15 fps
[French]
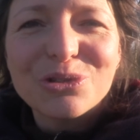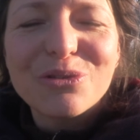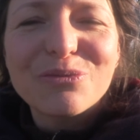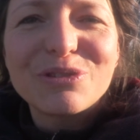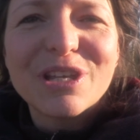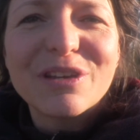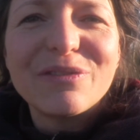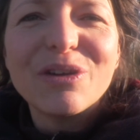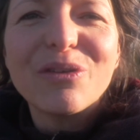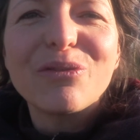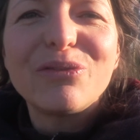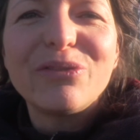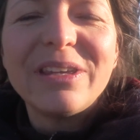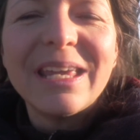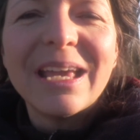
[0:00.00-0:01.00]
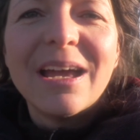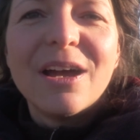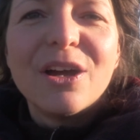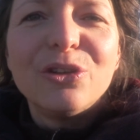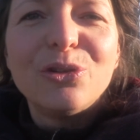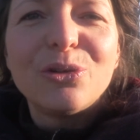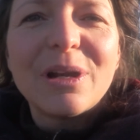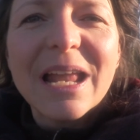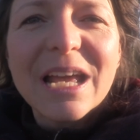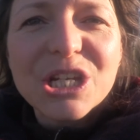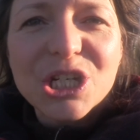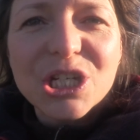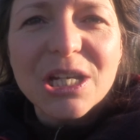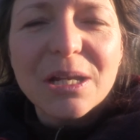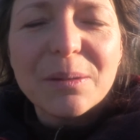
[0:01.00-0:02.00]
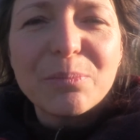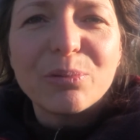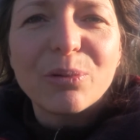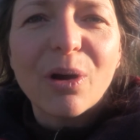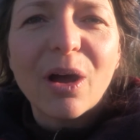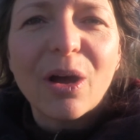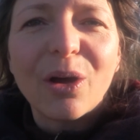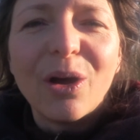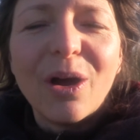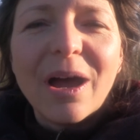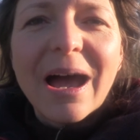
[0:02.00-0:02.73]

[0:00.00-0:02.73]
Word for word: que vous avez envie de lâcher pour euh,